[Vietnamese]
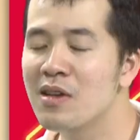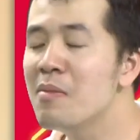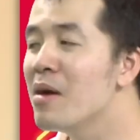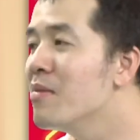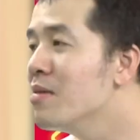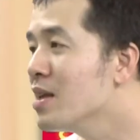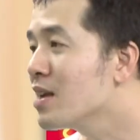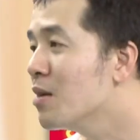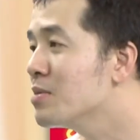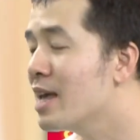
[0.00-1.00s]
Nếu mà
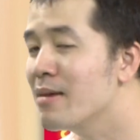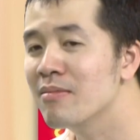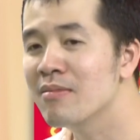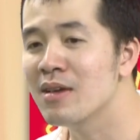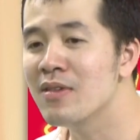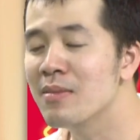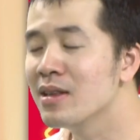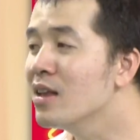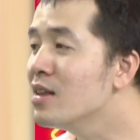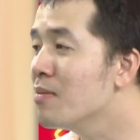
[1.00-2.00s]
mình không xem bởi vì
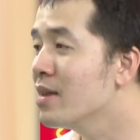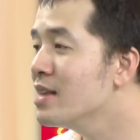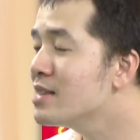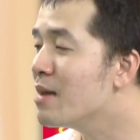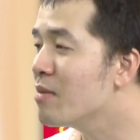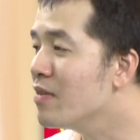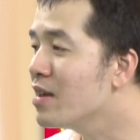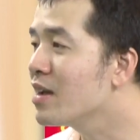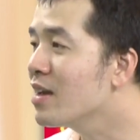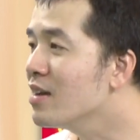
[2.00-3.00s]
mình thích thì mình đi xem bởi
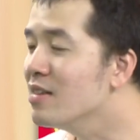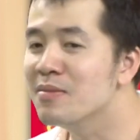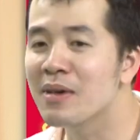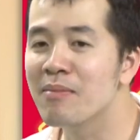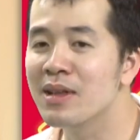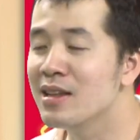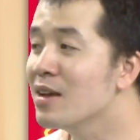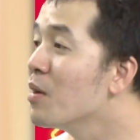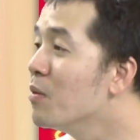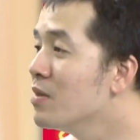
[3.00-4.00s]
vì cái người mà mình
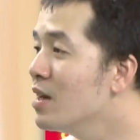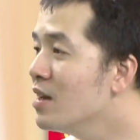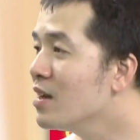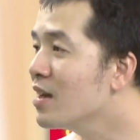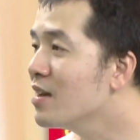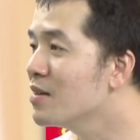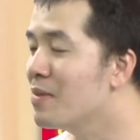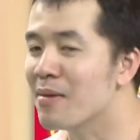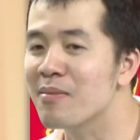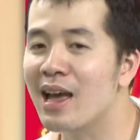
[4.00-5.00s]
đi cùng đi, cái người
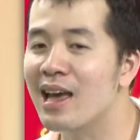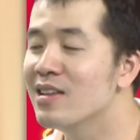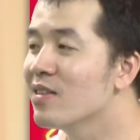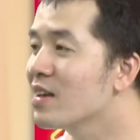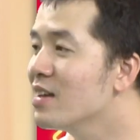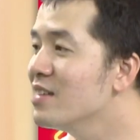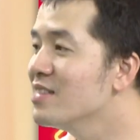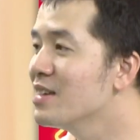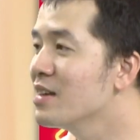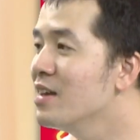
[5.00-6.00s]
bạn bè, rồi cái
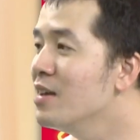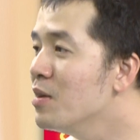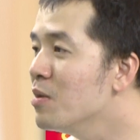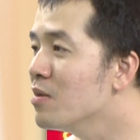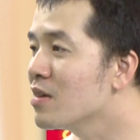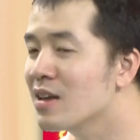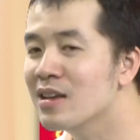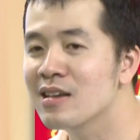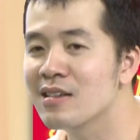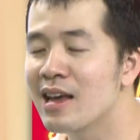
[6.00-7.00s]
người yêu, rồi
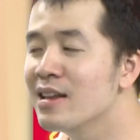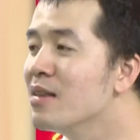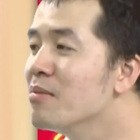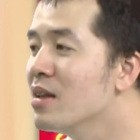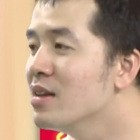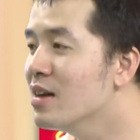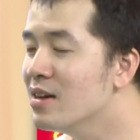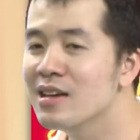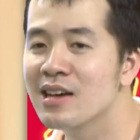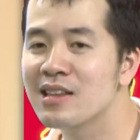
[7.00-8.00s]
cái yeah. gia đình mình
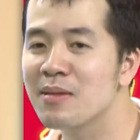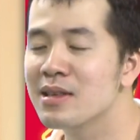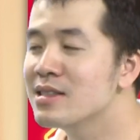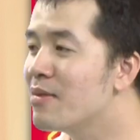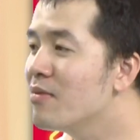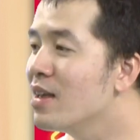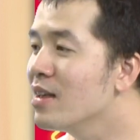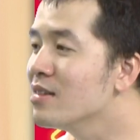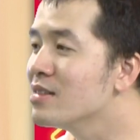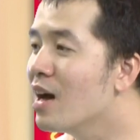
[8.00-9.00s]
đó, thì em. Mình xem vì
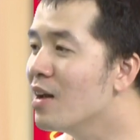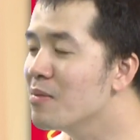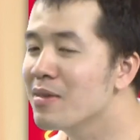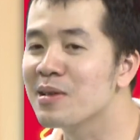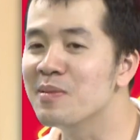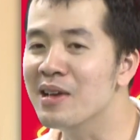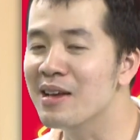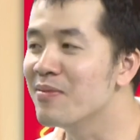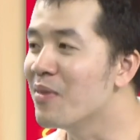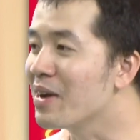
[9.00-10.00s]
những người đó, rồi mình cũng
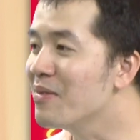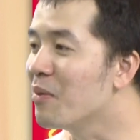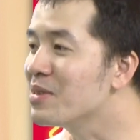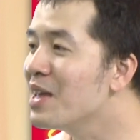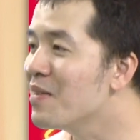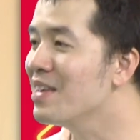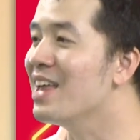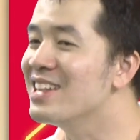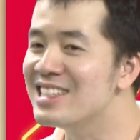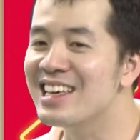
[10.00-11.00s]
là một cái mục tiêu để giải